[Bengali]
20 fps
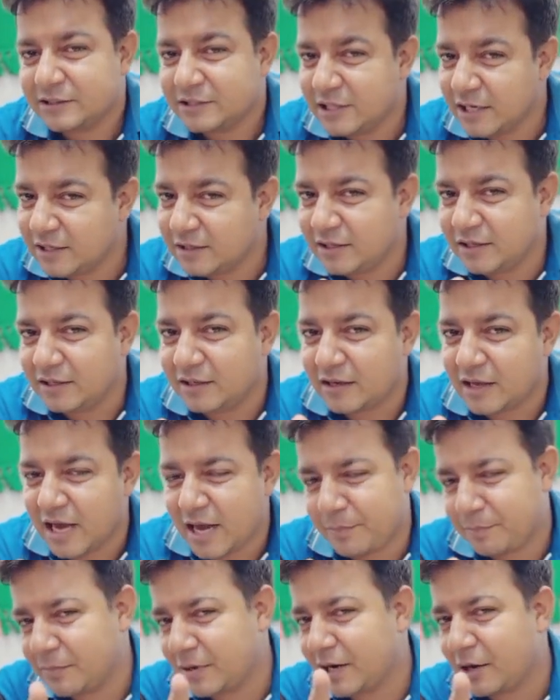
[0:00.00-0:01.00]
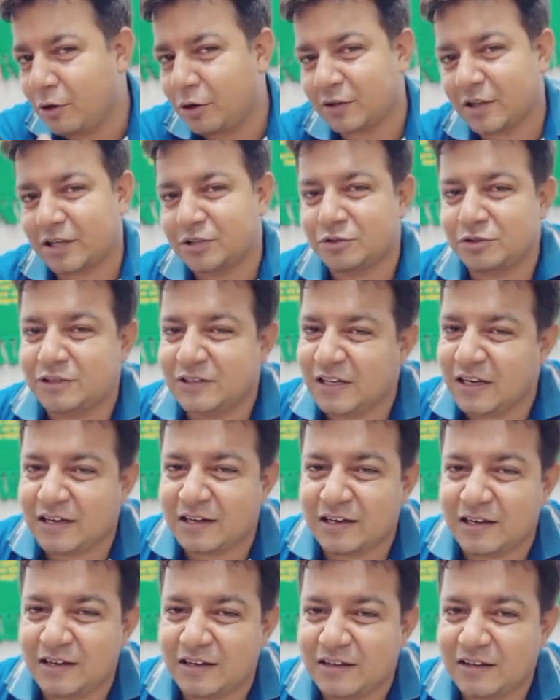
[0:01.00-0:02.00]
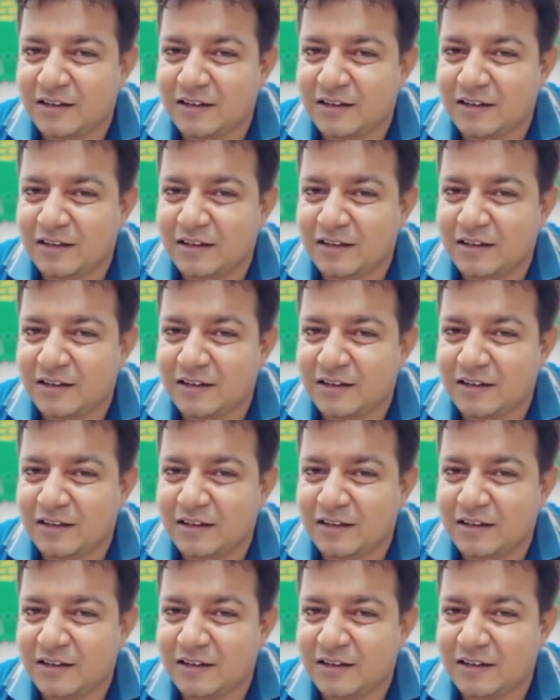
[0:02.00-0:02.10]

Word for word: সেই দিন আপনারা হতাশ হয়েছিলেন না